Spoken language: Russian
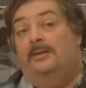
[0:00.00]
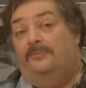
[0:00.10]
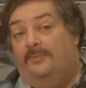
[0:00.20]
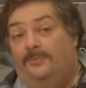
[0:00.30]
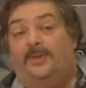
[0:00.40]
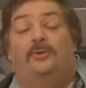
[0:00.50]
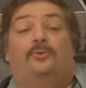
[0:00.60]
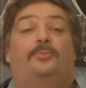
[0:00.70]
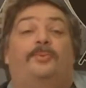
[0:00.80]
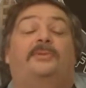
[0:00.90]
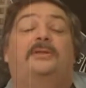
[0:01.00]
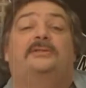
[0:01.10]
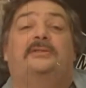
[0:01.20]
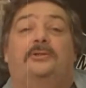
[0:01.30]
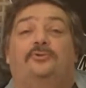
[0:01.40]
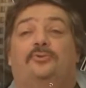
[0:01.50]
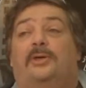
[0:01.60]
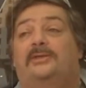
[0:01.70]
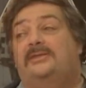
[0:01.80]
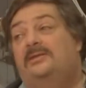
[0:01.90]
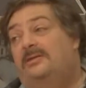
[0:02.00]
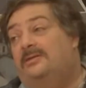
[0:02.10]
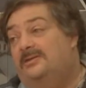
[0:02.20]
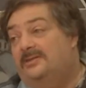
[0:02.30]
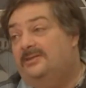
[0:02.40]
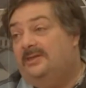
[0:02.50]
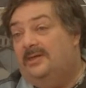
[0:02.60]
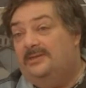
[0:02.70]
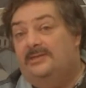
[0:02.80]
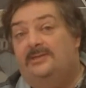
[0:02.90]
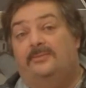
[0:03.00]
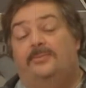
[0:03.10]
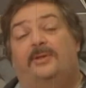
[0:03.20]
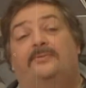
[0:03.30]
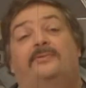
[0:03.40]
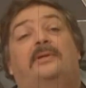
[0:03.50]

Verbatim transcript: вы правильно упоминаете статью Казинника, здесь и Казинник прав.